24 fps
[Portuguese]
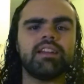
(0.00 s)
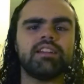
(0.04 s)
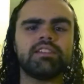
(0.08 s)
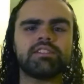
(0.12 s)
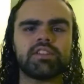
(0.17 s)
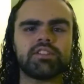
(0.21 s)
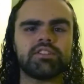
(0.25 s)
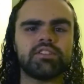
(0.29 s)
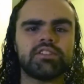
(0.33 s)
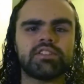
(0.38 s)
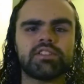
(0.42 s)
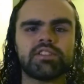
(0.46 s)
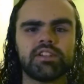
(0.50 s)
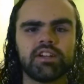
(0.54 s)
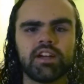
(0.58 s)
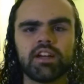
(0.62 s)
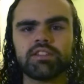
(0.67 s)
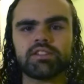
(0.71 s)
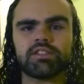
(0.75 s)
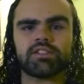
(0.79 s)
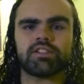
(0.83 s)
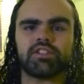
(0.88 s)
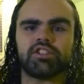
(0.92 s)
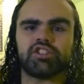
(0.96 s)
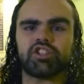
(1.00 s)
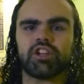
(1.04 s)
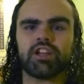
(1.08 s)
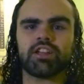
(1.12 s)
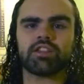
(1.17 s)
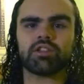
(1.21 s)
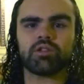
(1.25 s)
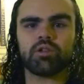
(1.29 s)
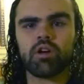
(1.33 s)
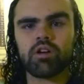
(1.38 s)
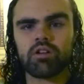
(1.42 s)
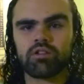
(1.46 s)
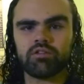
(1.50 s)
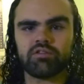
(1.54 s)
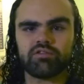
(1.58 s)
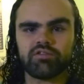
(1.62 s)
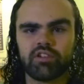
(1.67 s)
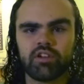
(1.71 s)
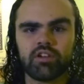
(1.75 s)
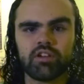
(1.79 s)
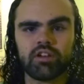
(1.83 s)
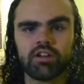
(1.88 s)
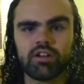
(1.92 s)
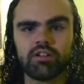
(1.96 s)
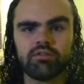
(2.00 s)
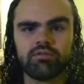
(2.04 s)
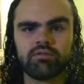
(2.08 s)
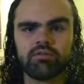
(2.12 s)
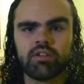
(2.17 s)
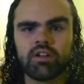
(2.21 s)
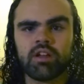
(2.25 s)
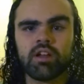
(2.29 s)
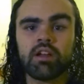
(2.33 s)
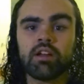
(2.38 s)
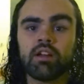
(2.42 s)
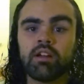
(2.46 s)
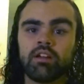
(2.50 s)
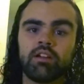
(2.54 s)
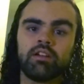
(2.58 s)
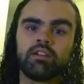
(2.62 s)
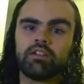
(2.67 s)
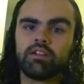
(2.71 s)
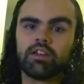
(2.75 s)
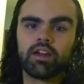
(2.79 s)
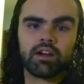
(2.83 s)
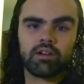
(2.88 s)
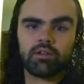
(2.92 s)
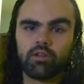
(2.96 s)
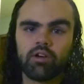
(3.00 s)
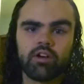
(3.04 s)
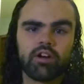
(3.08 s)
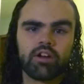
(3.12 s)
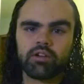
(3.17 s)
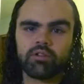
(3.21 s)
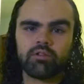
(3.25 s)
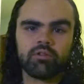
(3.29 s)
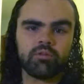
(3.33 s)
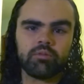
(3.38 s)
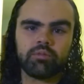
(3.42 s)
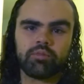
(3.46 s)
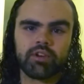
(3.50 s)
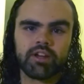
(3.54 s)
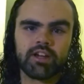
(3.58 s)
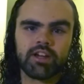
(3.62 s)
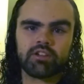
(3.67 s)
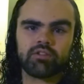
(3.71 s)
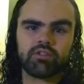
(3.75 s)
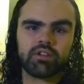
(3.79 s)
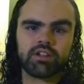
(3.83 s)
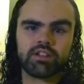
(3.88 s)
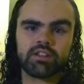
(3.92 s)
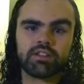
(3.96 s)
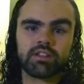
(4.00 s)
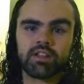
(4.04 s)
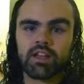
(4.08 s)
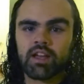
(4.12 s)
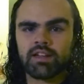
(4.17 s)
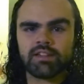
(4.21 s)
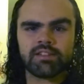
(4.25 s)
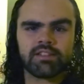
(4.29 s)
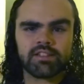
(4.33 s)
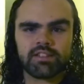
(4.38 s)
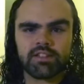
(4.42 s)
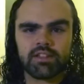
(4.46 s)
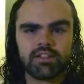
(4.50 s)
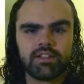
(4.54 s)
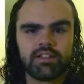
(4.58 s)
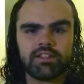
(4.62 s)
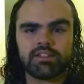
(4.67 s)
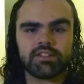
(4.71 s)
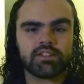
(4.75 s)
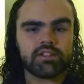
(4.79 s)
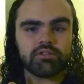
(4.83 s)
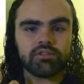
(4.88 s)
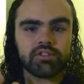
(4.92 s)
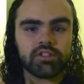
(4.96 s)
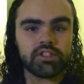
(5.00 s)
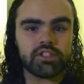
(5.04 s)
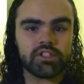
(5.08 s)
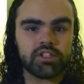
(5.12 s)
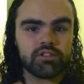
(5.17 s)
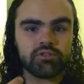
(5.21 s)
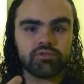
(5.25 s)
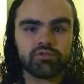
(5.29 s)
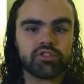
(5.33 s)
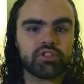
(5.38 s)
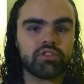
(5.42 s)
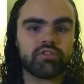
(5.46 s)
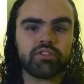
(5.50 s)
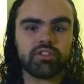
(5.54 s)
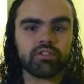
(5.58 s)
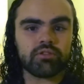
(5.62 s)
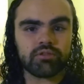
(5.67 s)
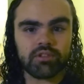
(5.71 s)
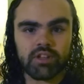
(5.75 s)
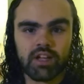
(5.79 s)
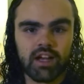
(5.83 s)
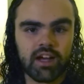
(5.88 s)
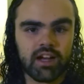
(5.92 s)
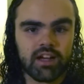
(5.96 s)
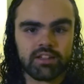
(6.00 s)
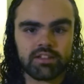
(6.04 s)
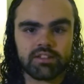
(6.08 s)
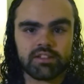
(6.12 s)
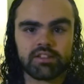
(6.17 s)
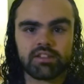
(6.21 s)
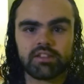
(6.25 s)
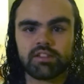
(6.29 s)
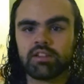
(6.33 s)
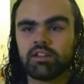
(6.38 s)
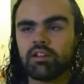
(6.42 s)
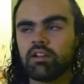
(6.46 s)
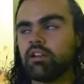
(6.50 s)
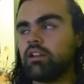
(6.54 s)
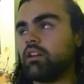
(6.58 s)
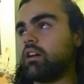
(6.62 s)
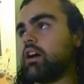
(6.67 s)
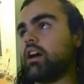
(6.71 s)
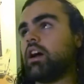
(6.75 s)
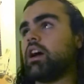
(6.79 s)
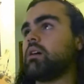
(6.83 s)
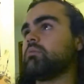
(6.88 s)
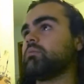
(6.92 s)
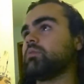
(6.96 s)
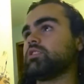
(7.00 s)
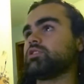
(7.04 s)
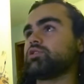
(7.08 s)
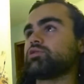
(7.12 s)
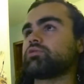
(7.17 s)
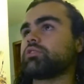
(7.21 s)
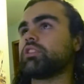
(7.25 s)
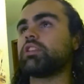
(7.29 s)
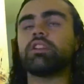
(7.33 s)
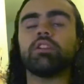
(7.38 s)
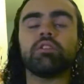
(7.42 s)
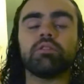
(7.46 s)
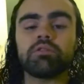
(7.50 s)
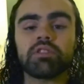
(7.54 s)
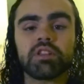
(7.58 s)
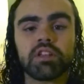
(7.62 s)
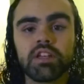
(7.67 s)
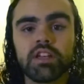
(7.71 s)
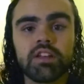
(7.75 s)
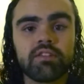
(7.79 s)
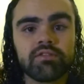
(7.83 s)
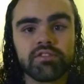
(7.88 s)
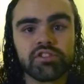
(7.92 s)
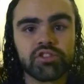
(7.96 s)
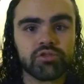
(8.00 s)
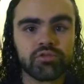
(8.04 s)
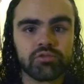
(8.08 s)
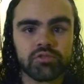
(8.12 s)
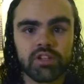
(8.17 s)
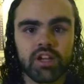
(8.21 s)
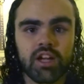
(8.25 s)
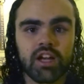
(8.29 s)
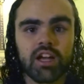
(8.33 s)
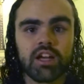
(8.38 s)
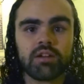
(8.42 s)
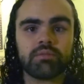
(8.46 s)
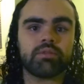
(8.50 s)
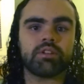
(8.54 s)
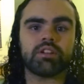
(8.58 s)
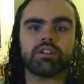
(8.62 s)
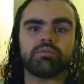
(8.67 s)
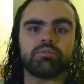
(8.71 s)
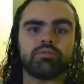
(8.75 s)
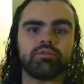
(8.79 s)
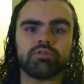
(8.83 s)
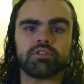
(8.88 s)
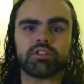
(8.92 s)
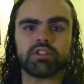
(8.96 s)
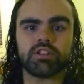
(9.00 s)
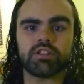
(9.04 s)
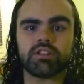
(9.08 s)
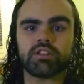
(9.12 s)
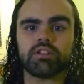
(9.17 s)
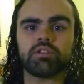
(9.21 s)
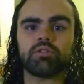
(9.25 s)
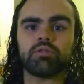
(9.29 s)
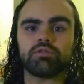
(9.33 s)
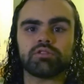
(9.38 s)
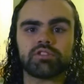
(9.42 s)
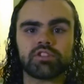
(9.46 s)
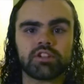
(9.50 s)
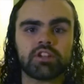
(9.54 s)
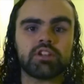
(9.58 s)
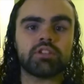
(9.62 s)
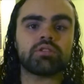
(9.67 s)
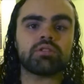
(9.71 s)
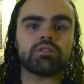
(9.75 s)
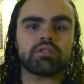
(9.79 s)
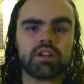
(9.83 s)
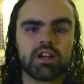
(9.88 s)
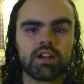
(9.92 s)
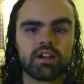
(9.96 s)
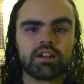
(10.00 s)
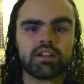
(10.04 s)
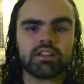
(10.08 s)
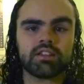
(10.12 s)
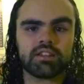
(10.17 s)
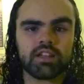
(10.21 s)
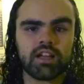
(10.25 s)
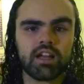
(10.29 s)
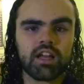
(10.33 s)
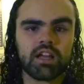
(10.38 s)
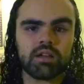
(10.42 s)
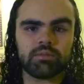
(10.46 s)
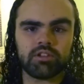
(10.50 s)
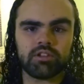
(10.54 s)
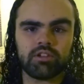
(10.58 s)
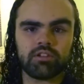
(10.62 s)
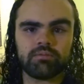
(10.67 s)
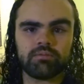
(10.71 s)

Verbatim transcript: iniciantes que já tocam violão e agora compraram uma guitarra e estão sentindo dificuldades. Ah, mas o que eu devo estudar para poder conseguir tocar a guitarra melhor?